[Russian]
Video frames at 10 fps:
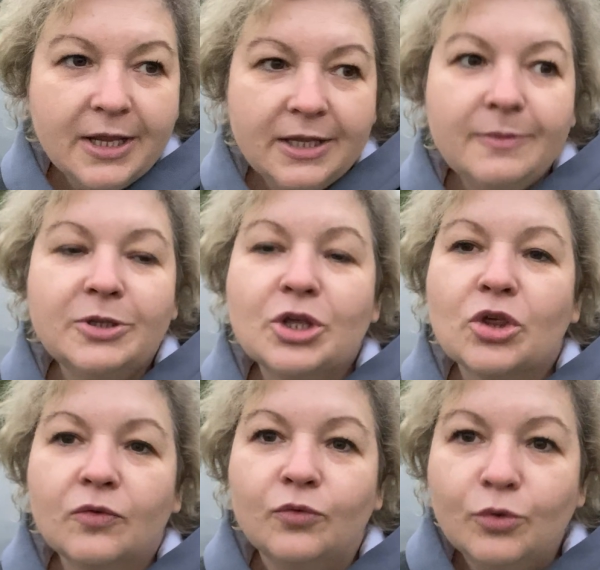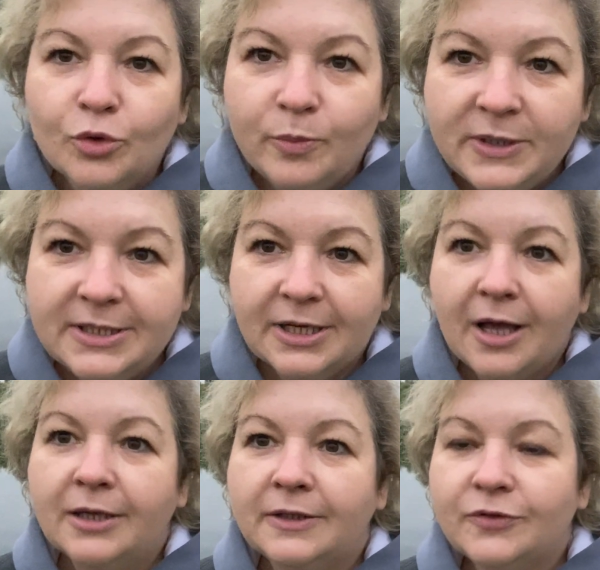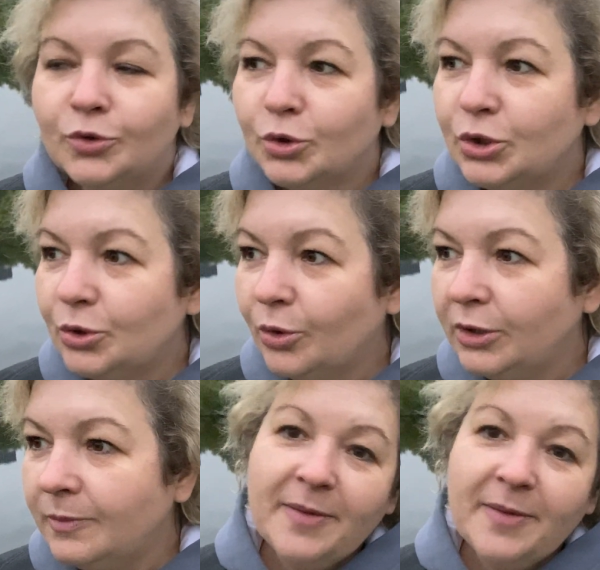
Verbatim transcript: именно живую Питера, как это все устроено.